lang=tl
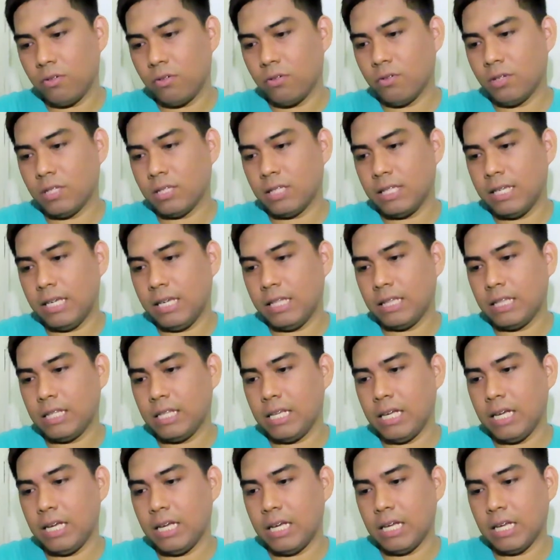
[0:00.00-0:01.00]
Yung
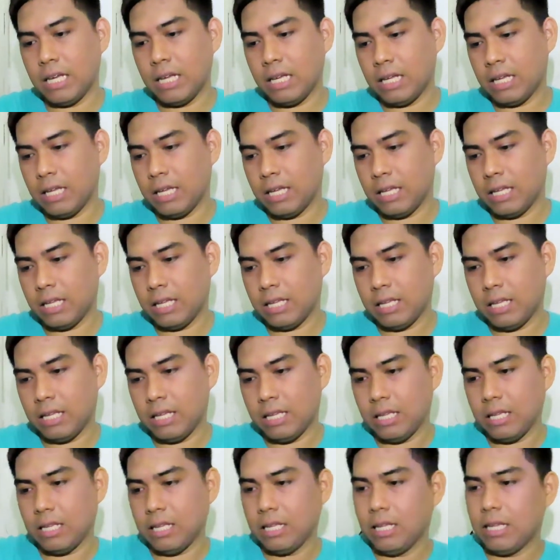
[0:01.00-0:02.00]
city.
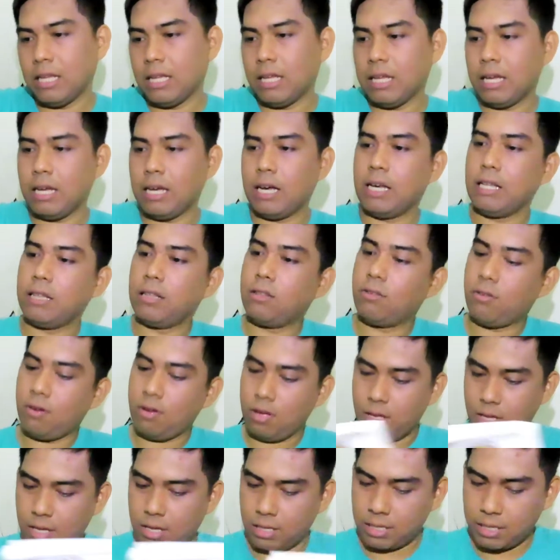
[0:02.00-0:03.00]
Ay,
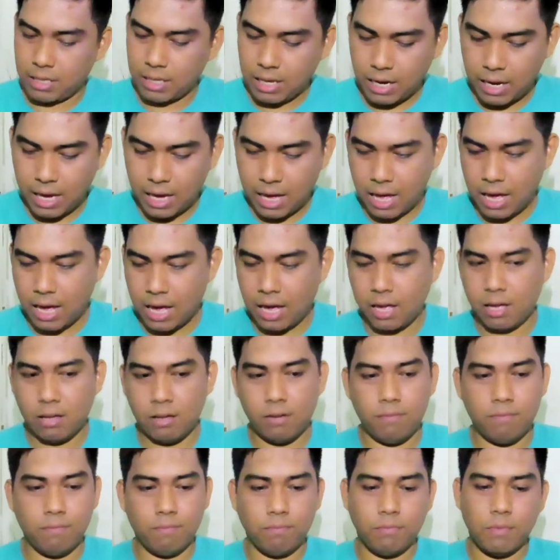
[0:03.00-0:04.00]
ah, Sandali ah.
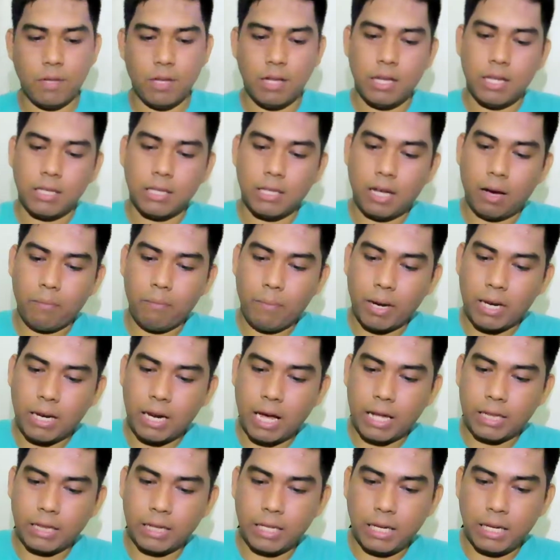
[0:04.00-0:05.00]
Pan
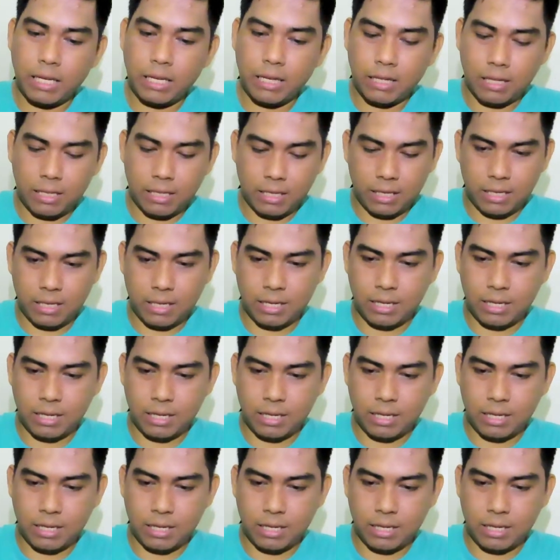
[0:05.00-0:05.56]
natin.